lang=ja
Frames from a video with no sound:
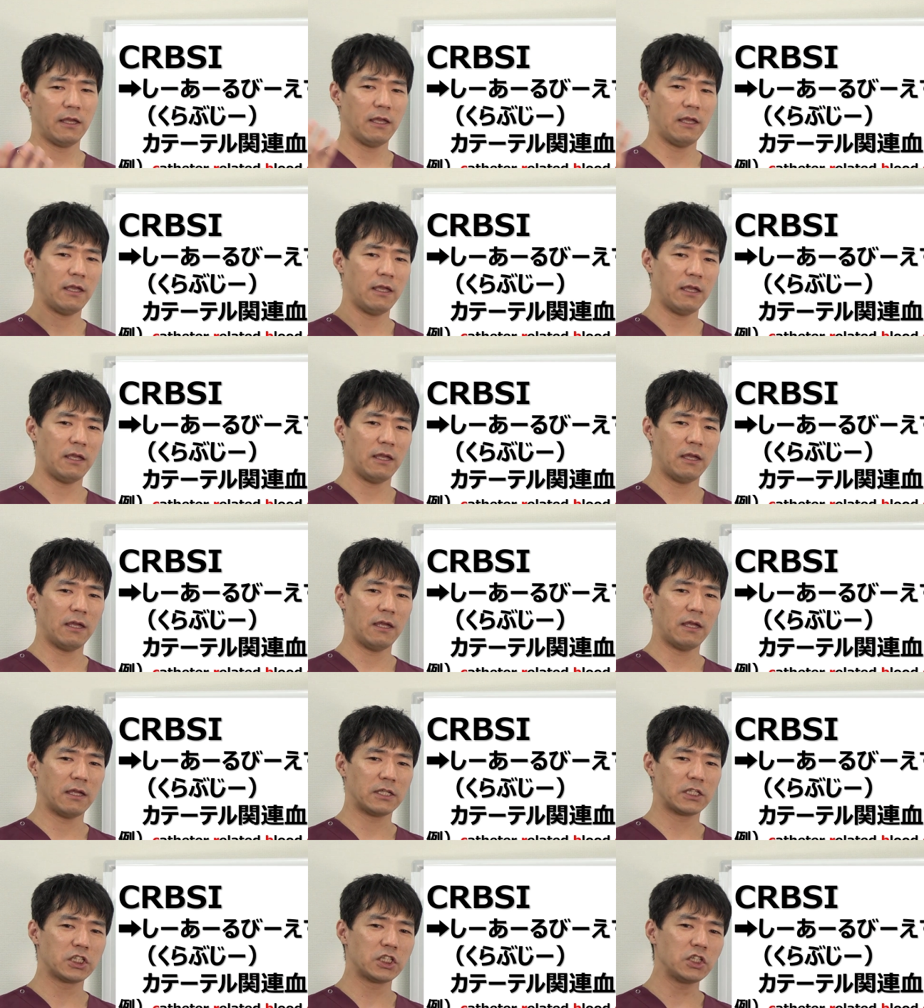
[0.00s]

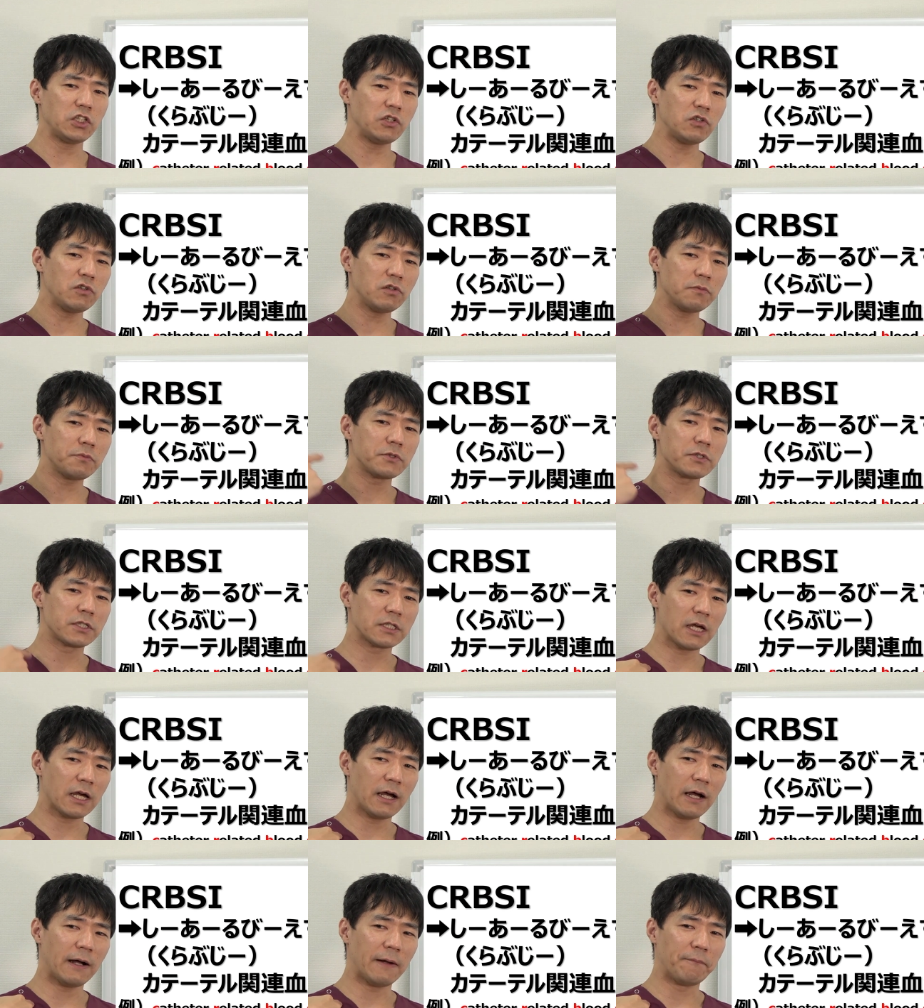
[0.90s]
えー、入乳部
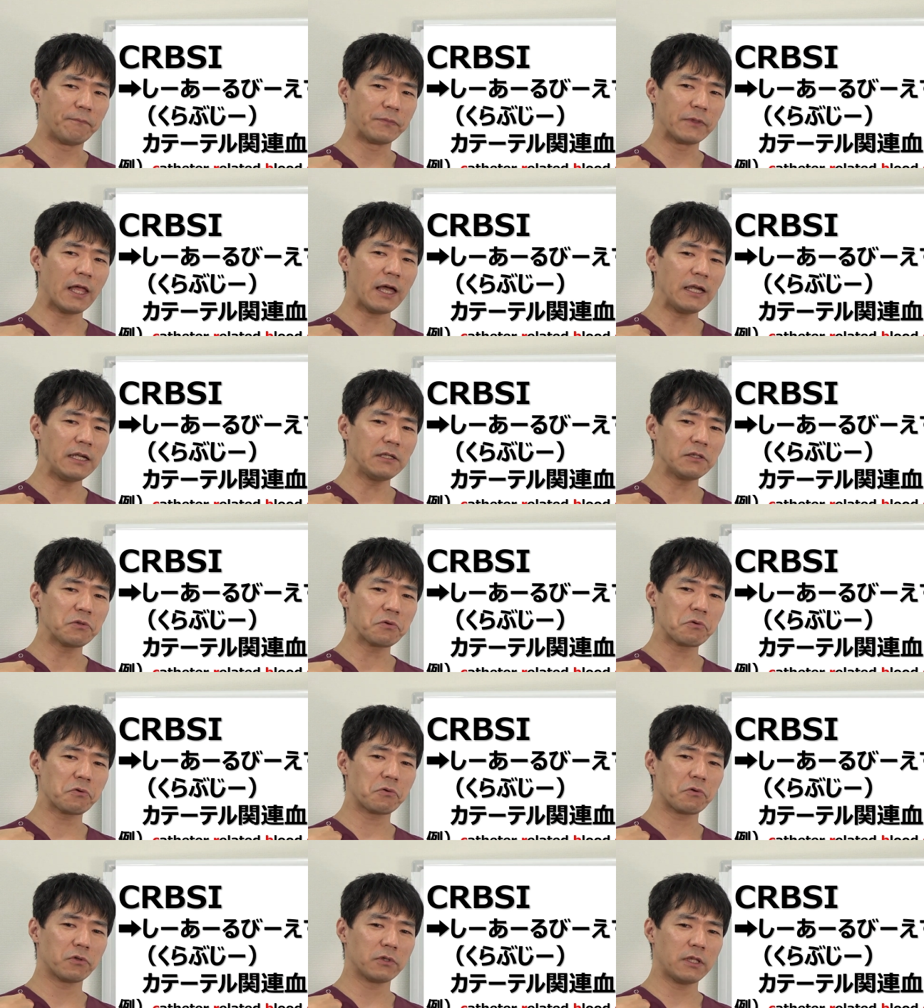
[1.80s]
じゃないと
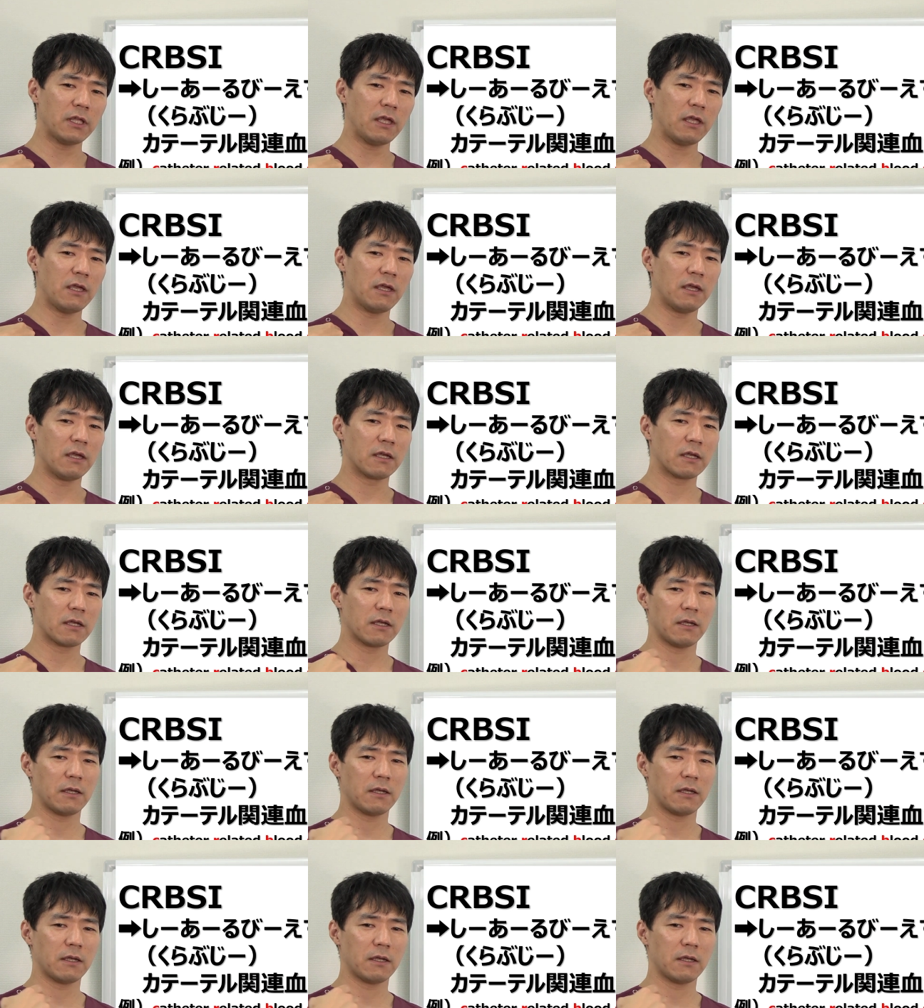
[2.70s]
ころで、